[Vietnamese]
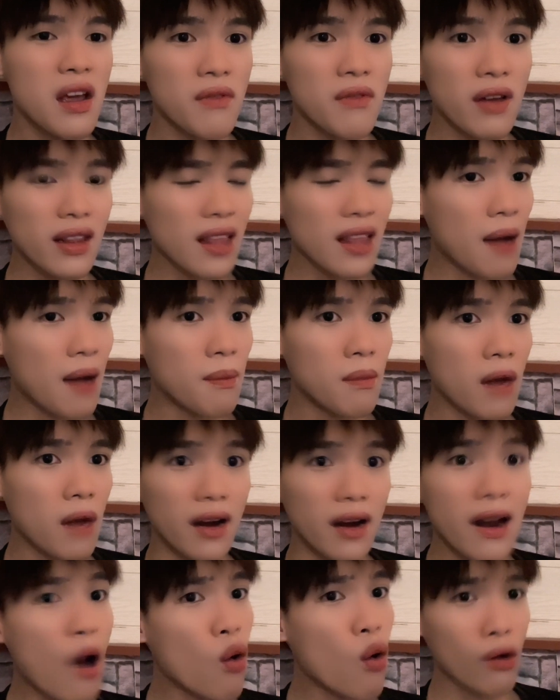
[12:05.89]
vết thâm
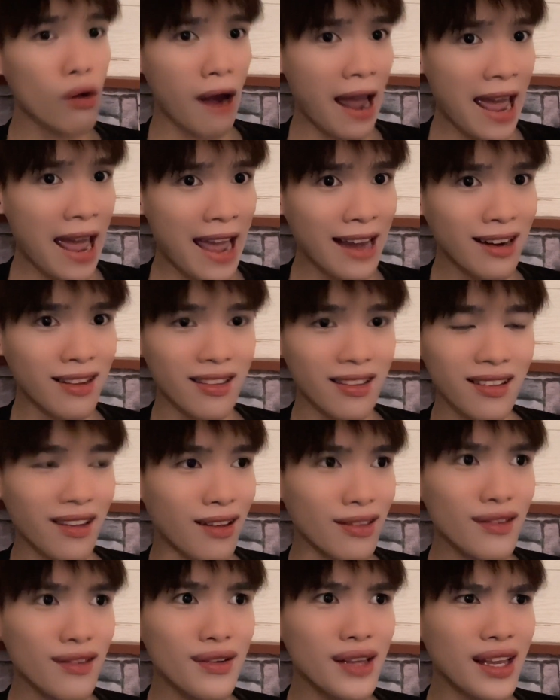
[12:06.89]
ở đâu ra
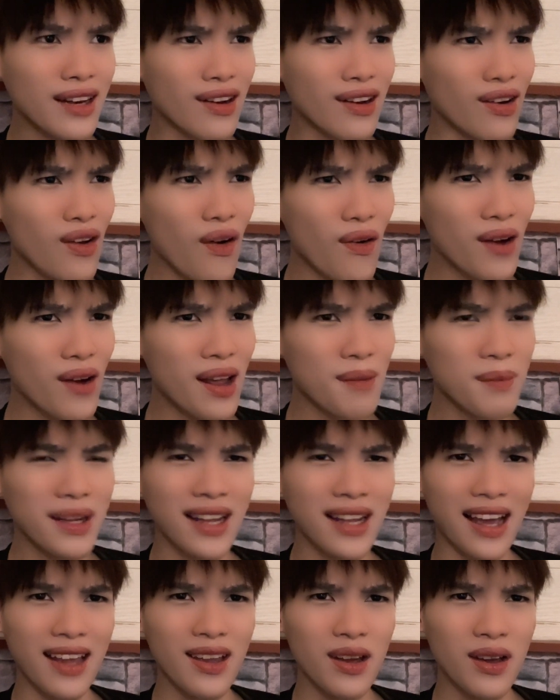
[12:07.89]
tự nhiên nó lồi lên mình
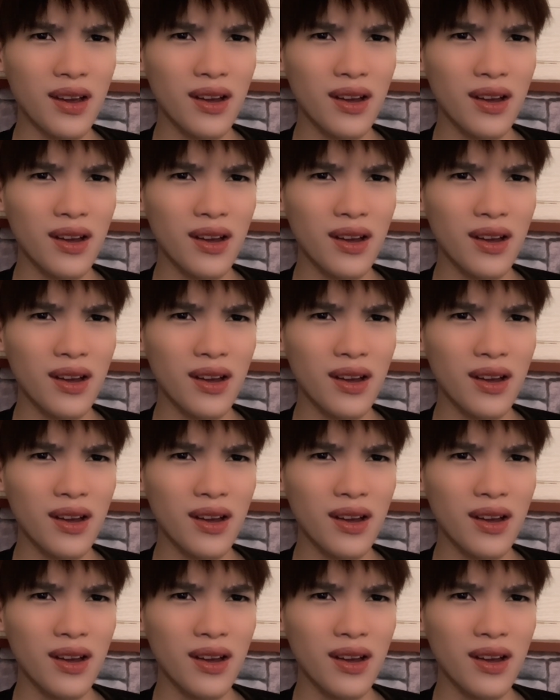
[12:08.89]
thấy